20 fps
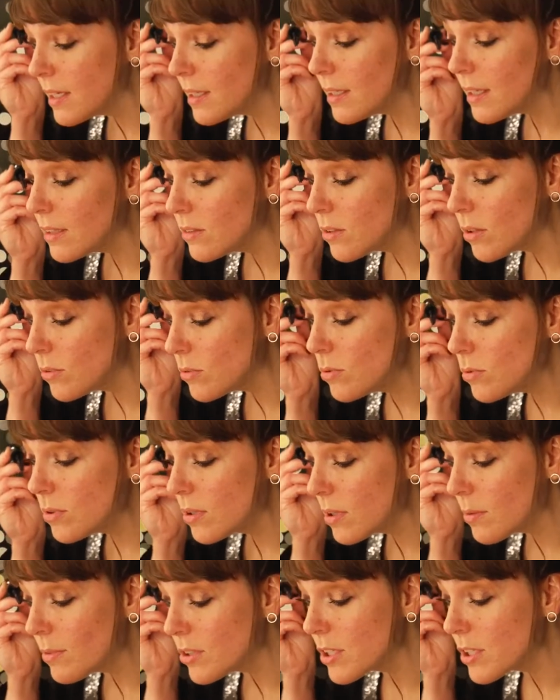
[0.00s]
la tantour,
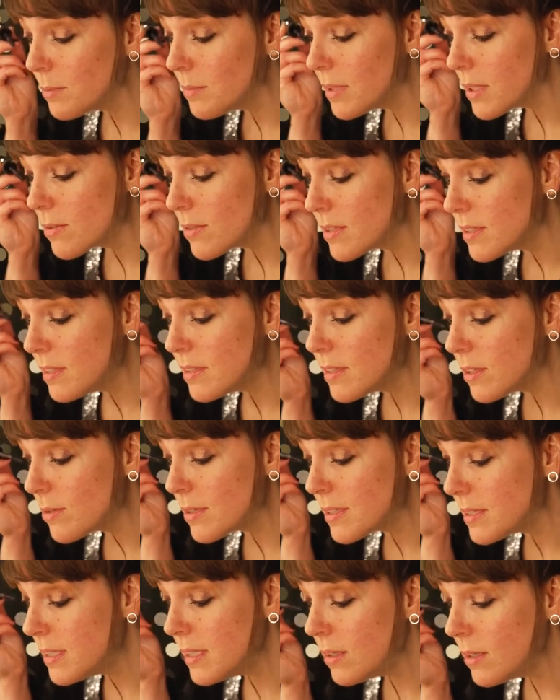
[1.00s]
moi j'aime bien aussi. C'est
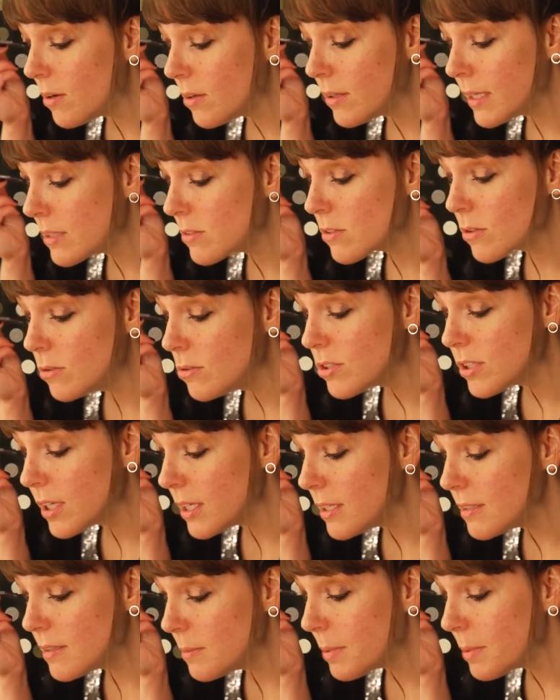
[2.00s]
aussi en exclu chez
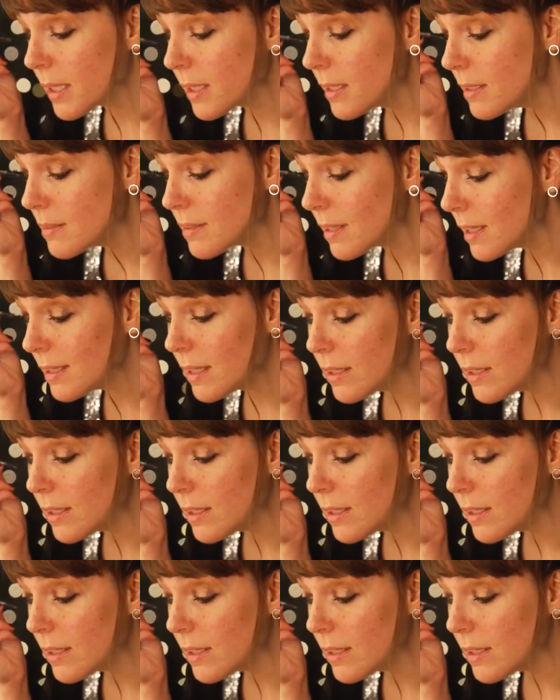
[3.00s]
Ici Paris XL